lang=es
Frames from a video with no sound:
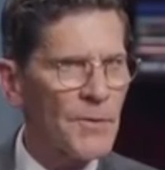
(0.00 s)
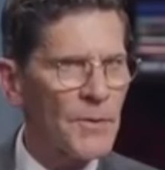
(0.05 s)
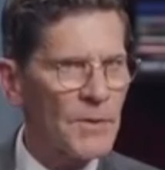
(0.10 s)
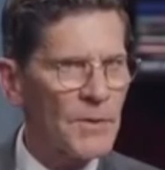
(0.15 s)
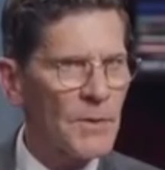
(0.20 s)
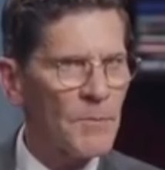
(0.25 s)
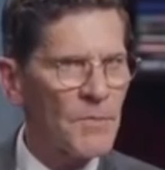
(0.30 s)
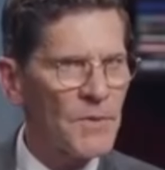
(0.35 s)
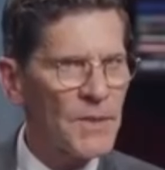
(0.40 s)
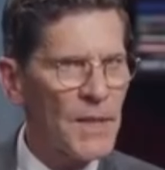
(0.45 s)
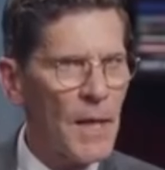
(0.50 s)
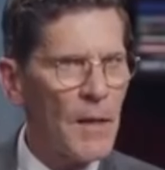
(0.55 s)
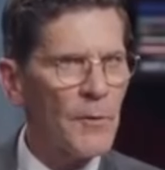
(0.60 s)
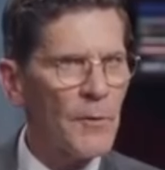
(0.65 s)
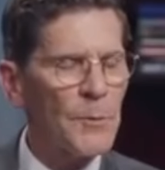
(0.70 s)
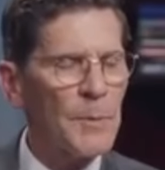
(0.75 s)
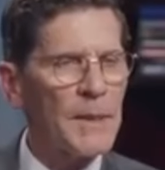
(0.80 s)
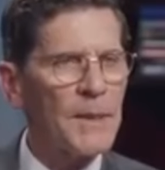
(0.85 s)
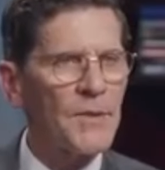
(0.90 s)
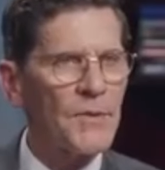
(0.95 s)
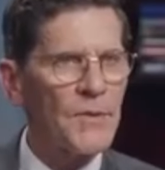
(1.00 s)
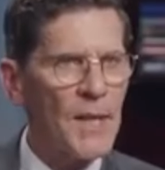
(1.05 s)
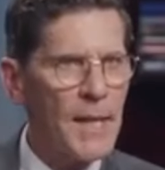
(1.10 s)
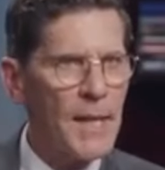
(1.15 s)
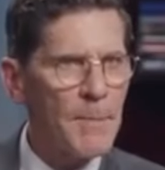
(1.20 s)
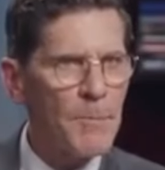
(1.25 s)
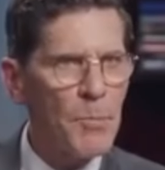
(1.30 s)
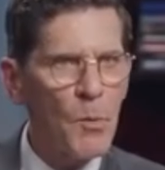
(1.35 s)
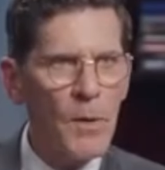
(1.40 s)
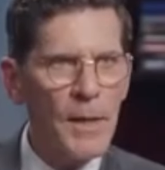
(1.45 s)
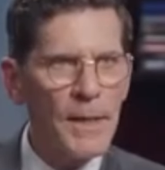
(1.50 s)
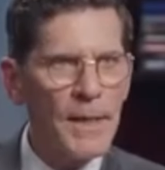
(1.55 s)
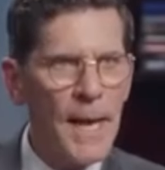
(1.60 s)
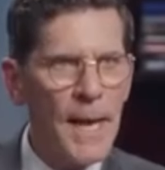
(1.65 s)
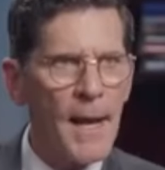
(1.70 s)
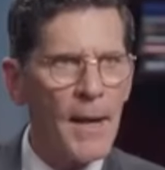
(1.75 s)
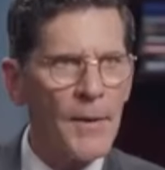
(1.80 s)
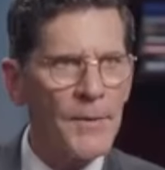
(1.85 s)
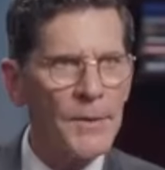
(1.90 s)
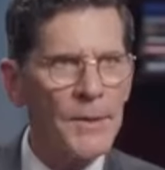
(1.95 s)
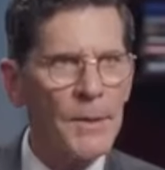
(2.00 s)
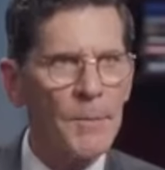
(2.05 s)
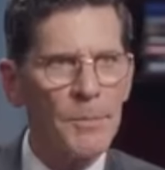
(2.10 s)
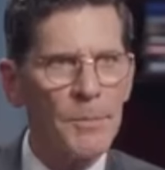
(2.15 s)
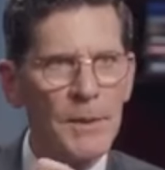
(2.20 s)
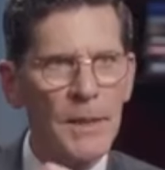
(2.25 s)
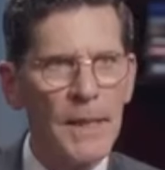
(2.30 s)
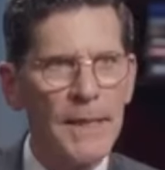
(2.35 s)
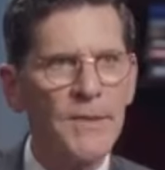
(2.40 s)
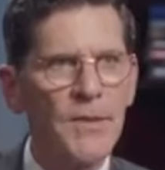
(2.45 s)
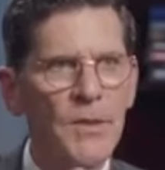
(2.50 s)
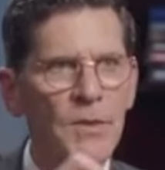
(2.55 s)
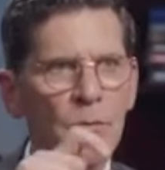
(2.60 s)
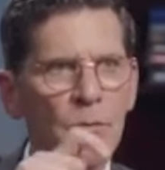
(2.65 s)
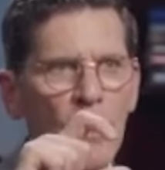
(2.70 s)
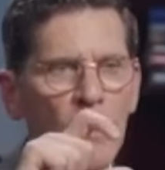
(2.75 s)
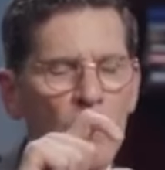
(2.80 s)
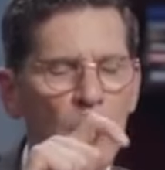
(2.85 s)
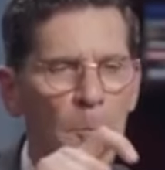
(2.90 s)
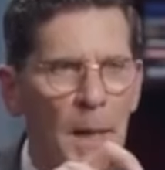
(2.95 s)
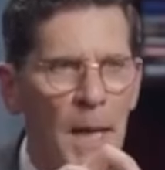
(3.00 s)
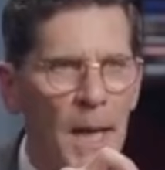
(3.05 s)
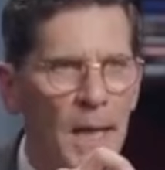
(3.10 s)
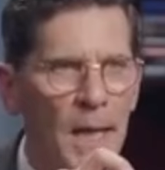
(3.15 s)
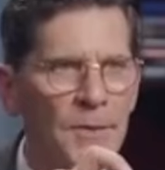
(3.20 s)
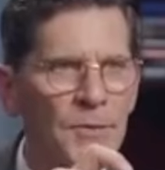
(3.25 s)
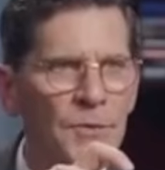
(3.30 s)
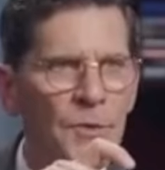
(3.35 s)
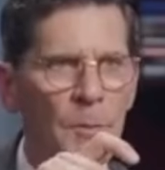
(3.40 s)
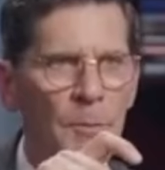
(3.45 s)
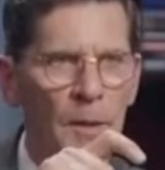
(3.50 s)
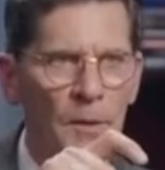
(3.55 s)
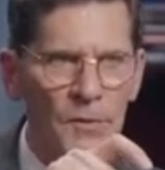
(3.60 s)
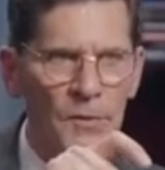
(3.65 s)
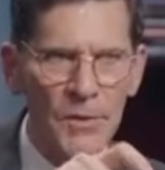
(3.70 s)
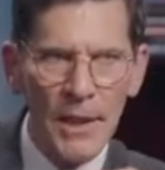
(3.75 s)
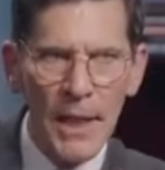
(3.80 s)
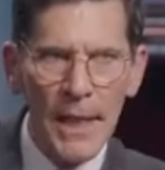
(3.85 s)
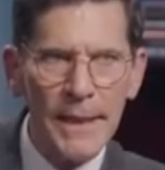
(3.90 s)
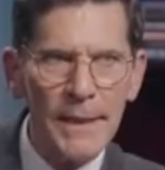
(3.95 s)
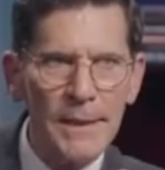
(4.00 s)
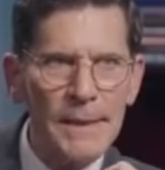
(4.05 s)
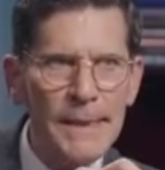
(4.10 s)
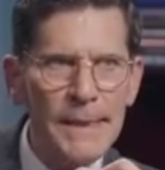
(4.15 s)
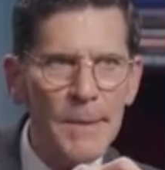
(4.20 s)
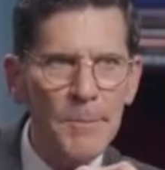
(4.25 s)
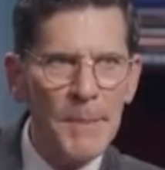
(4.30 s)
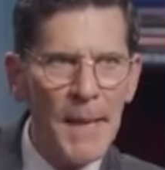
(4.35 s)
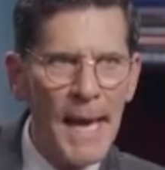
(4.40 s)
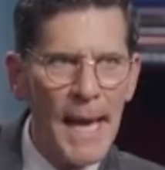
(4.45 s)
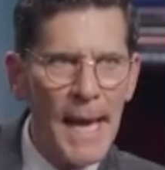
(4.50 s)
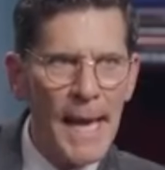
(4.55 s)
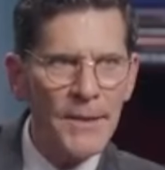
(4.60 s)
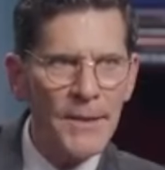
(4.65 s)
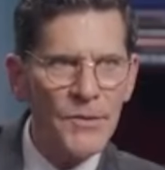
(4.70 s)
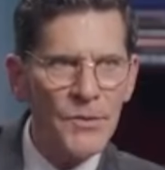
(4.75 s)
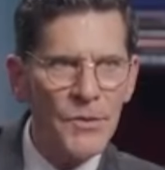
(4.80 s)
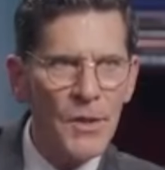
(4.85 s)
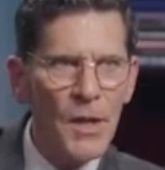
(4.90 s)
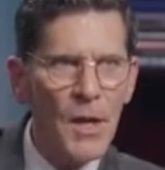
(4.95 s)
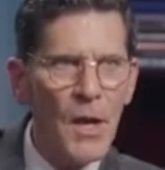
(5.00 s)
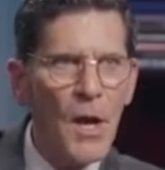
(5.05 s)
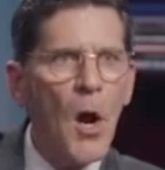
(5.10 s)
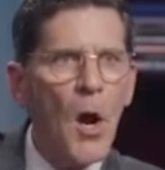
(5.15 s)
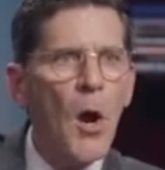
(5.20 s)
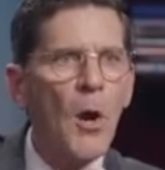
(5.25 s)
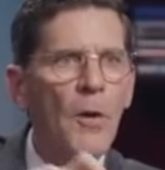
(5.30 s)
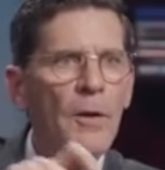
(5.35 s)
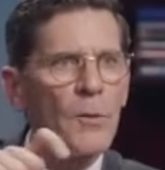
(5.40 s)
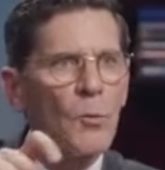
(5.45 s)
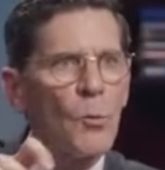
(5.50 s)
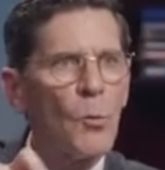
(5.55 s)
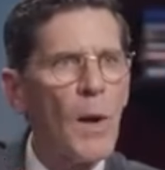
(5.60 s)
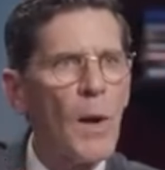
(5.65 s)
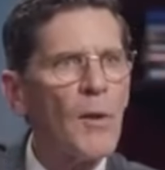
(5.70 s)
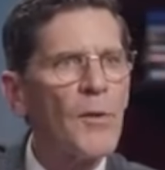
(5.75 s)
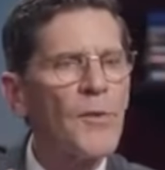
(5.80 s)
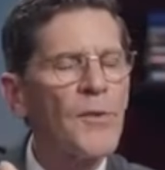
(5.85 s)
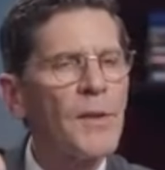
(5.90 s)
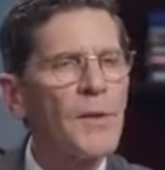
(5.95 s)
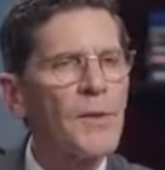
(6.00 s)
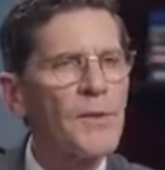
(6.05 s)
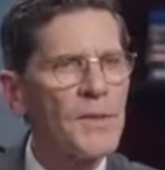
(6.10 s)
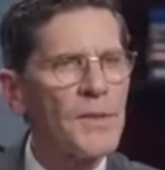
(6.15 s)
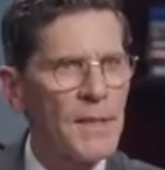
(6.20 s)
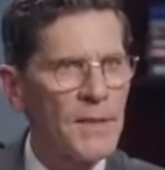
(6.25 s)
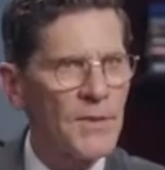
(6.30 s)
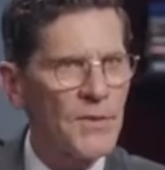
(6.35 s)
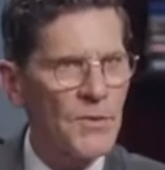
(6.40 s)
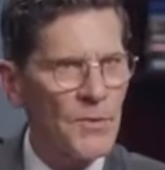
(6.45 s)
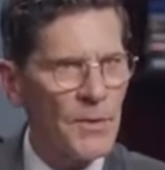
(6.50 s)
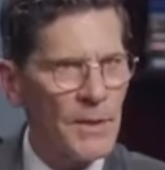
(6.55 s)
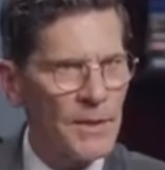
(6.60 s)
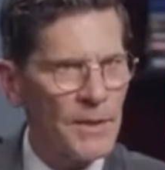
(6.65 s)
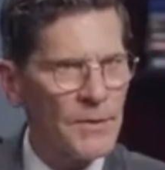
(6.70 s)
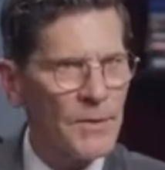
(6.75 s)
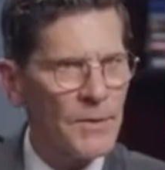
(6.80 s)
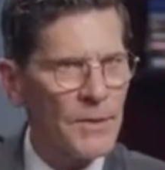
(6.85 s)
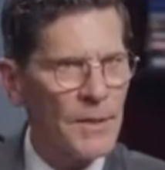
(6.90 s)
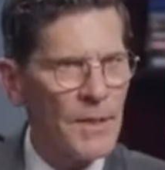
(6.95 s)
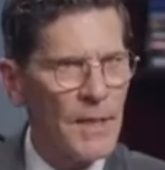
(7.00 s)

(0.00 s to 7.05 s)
y los distritos escolares pobres en sí mismos porque señalan que los lugares donde los bonos tienen más probabilidades de aprobarse son en